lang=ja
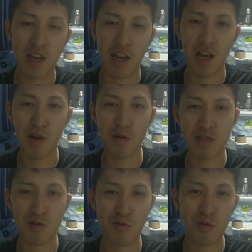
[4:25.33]
あの
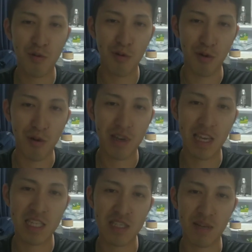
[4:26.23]
そこを気
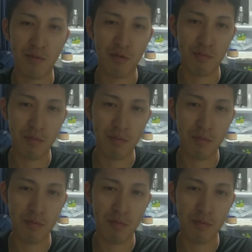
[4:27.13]
にするのはもう